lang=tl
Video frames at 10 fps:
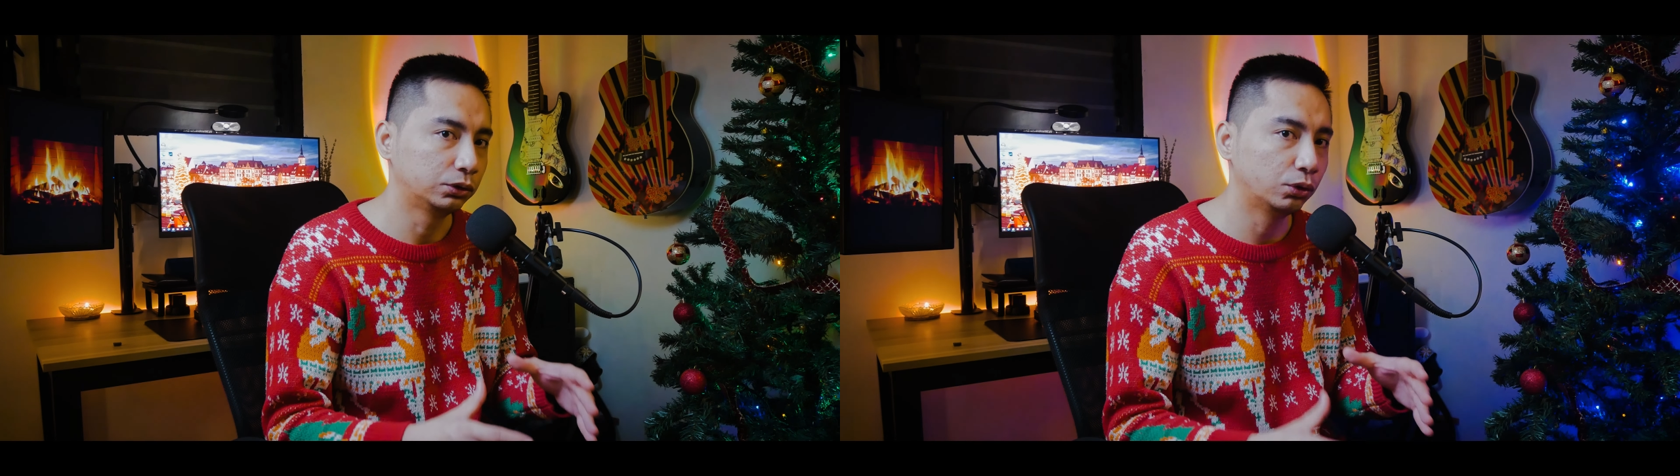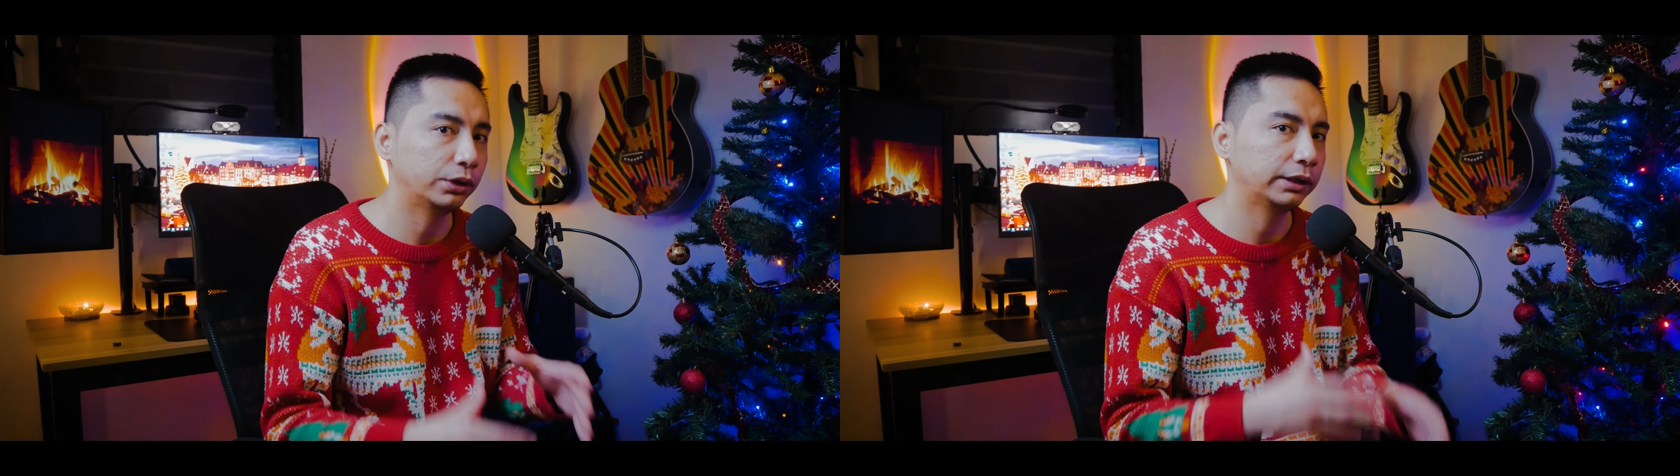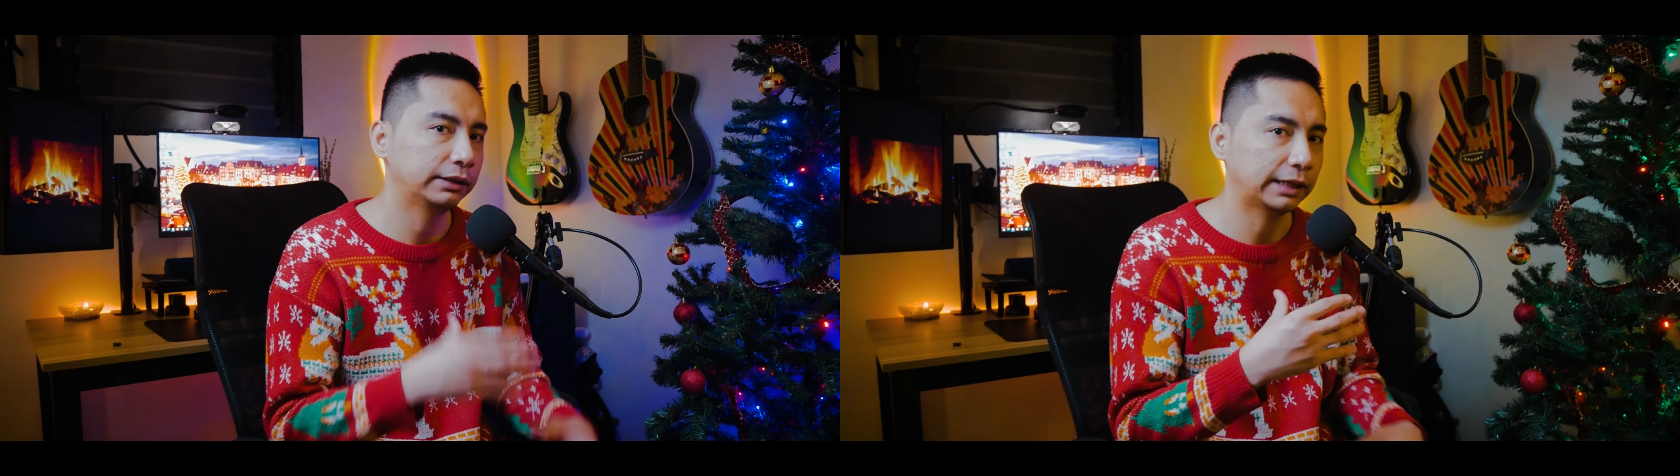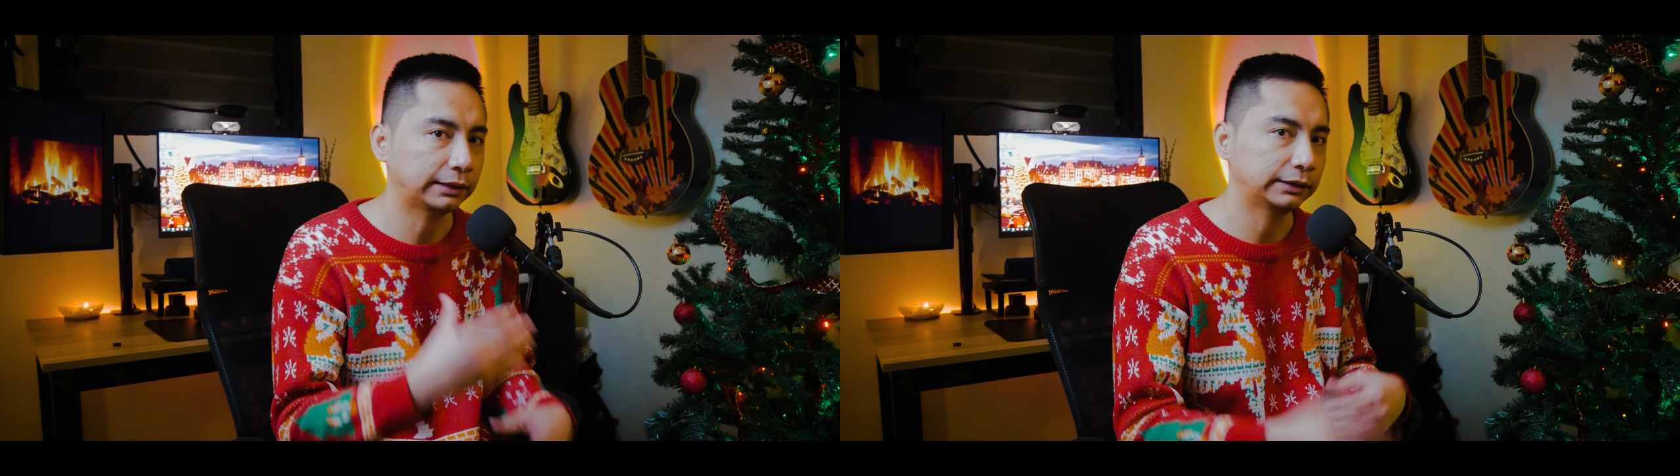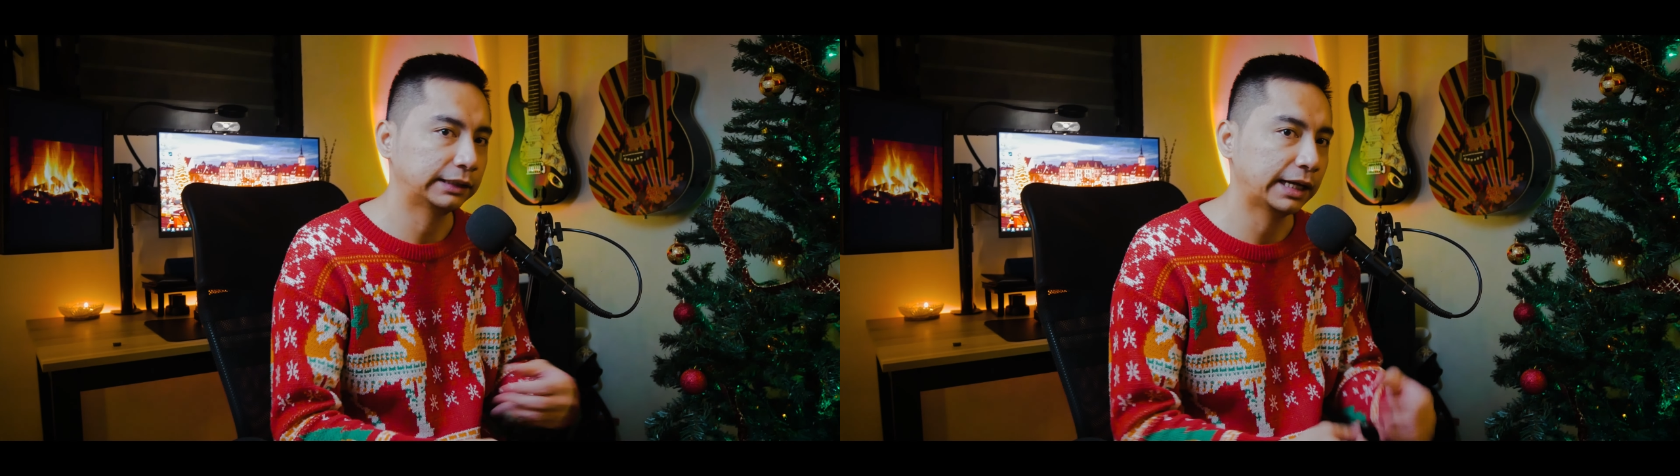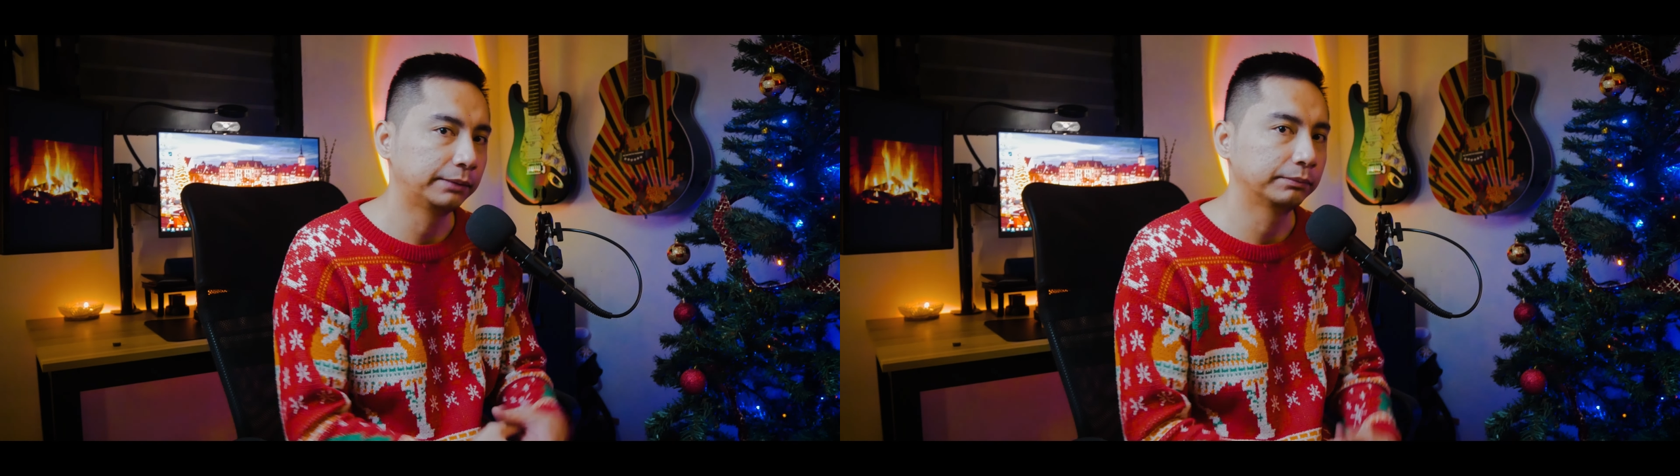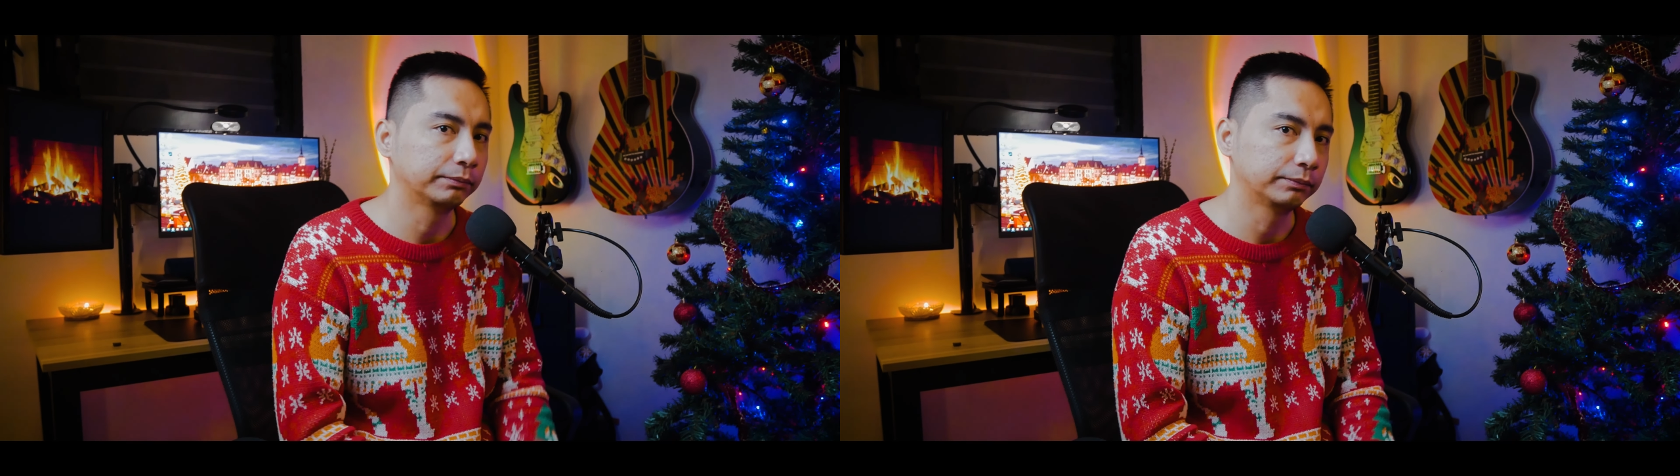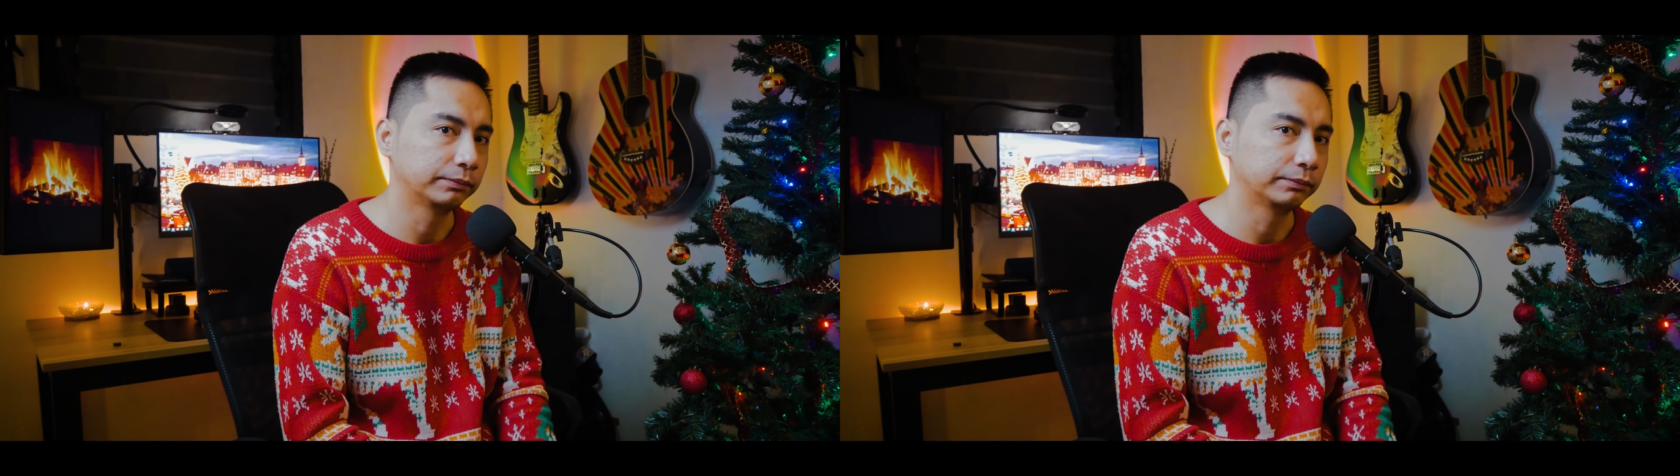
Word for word: during that time.